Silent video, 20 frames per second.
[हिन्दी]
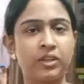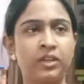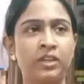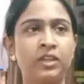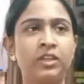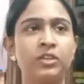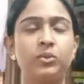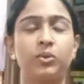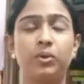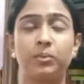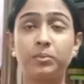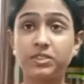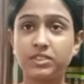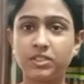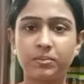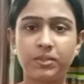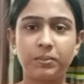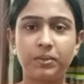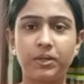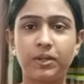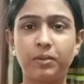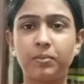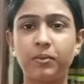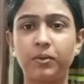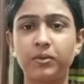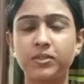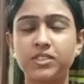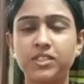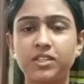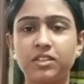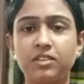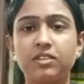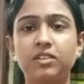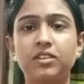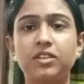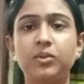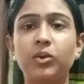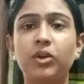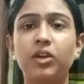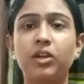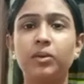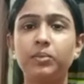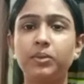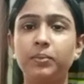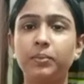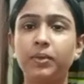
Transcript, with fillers: हैं तो अभी से मैं मेरा ब्लॉग स्टार्ट कर रही हूँ और अभी